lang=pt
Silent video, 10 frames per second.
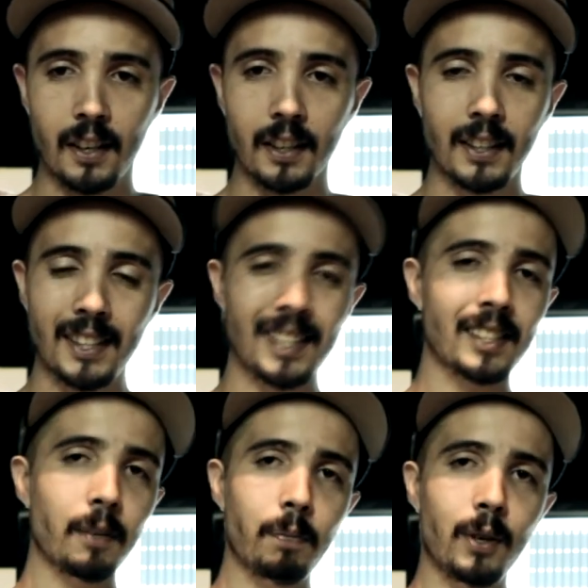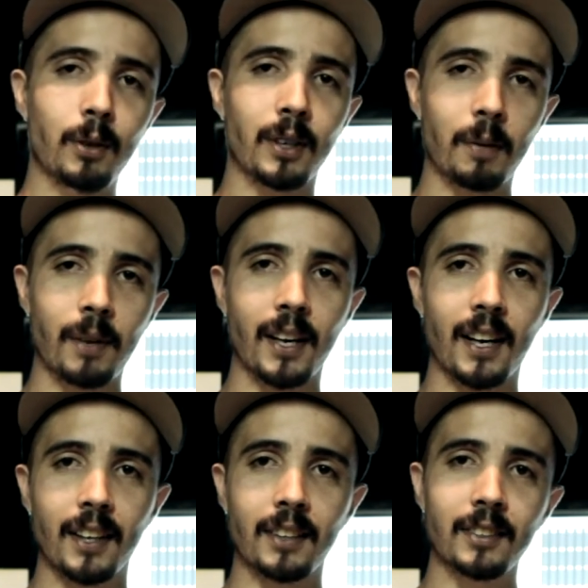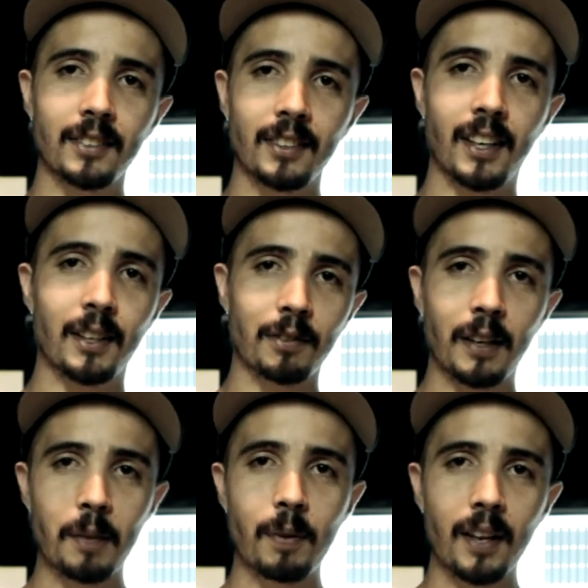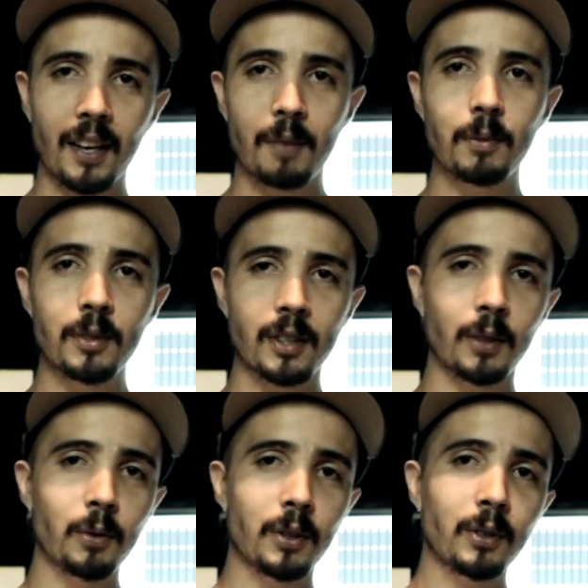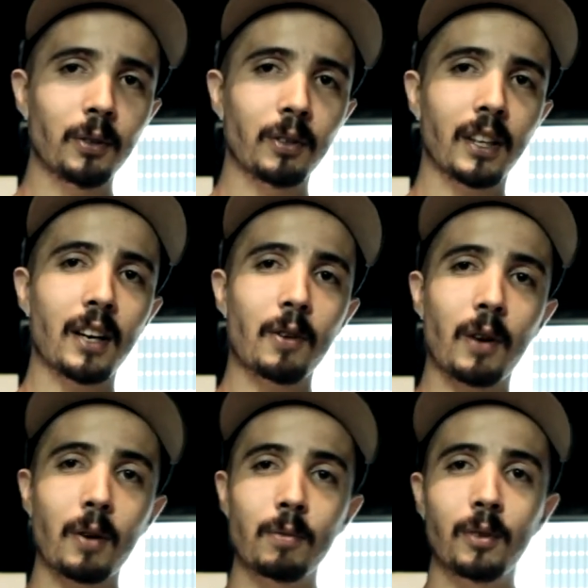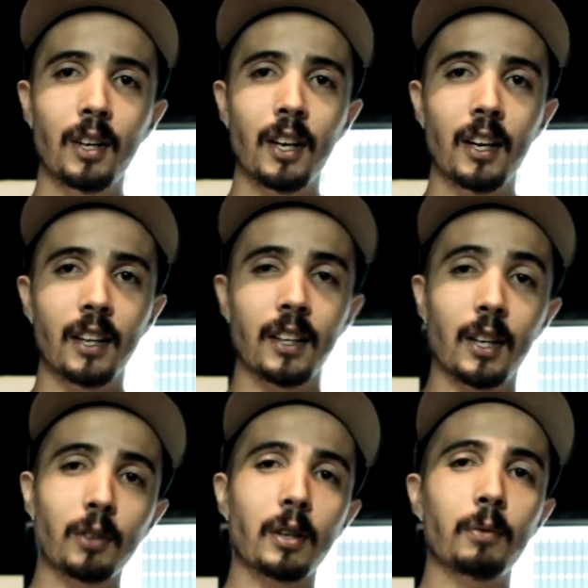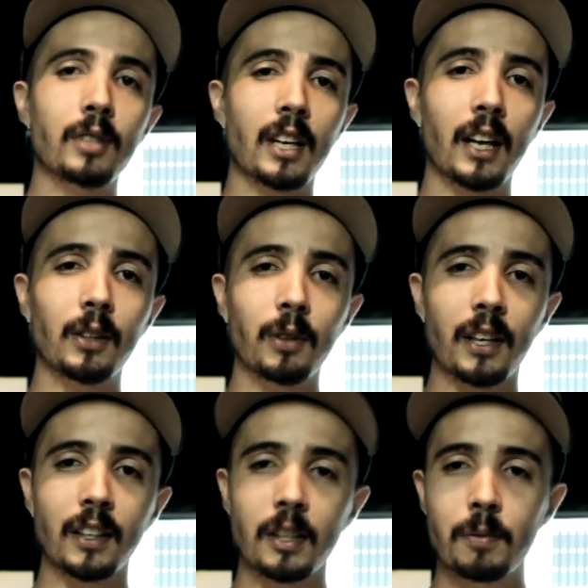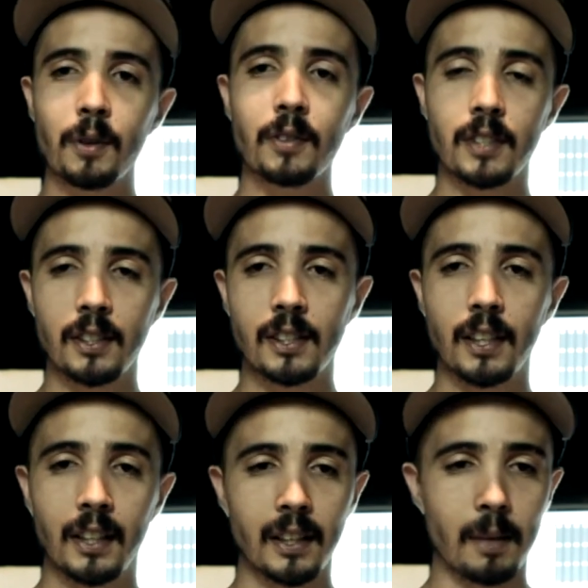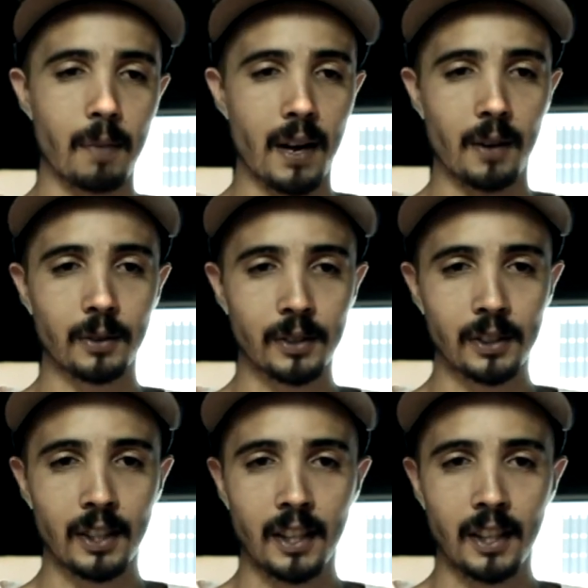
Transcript: O que, que você sampleou na parada? Aí eu falei pra ela, a música do Hildon, tá? O álbum Deus, a Música e a Natureza, de 1970 e Blaus.